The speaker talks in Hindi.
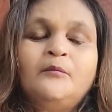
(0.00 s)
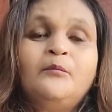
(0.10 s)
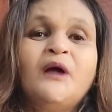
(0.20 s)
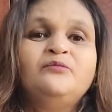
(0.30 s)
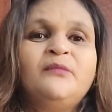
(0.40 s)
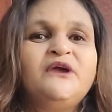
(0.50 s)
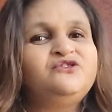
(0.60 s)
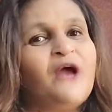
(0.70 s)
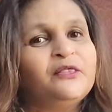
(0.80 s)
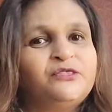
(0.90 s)
मन में
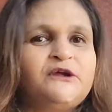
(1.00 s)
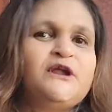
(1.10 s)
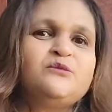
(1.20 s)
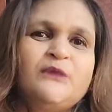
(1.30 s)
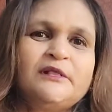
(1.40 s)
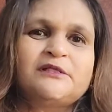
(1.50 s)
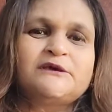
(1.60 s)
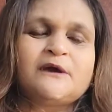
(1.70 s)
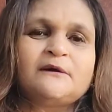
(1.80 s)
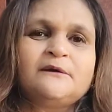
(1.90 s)
शांति नहीं
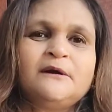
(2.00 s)
मिलती है